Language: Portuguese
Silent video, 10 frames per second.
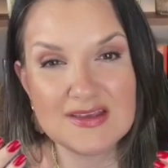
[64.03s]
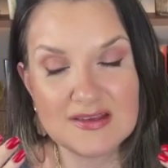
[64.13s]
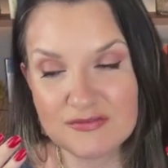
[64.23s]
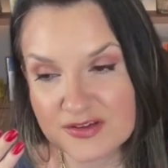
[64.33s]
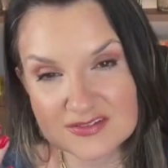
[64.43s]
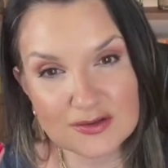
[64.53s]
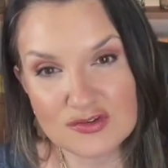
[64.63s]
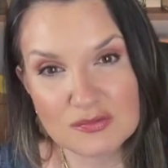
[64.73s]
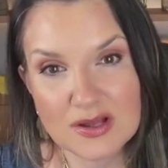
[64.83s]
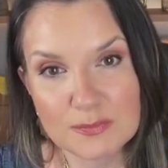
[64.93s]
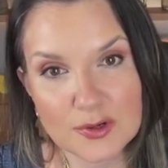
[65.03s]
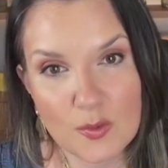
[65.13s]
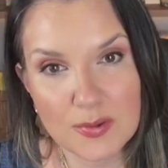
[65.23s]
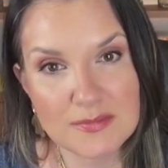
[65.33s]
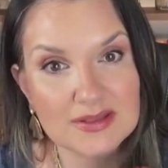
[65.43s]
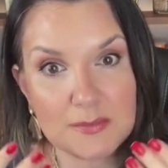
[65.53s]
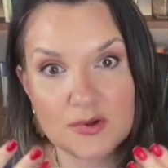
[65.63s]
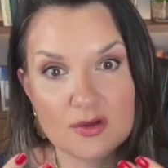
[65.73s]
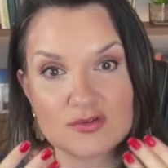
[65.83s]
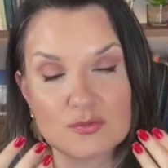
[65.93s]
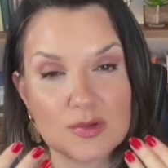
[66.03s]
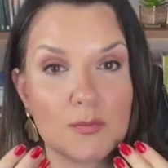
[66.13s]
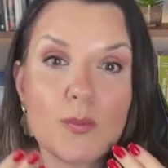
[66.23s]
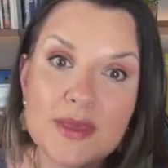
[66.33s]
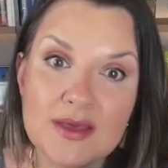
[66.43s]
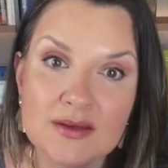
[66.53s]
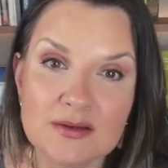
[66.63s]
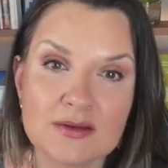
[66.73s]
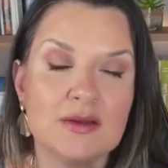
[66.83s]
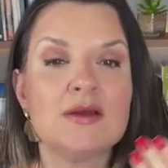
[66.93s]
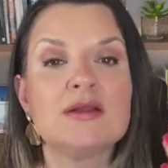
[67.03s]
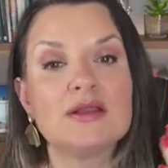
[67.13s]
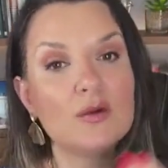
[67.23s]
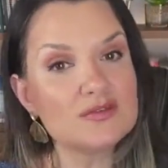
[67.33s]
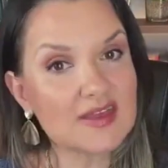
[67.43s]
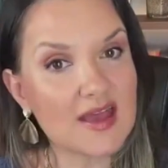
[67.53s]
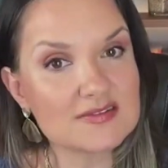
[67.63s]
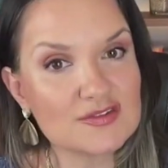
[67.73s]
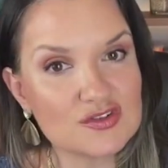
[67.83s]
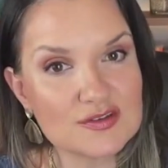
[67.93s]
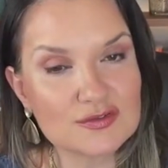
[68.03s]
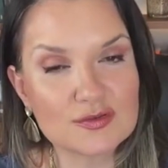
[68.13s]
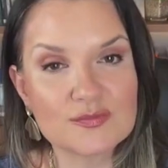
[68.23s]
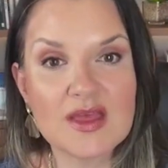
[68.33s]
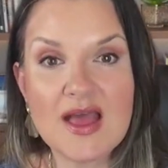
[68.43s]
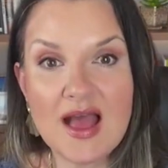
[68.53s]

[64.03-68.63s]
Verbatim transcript: e, e fica sendo intimado para complementar por causa de uma bobeira, não esquece disso.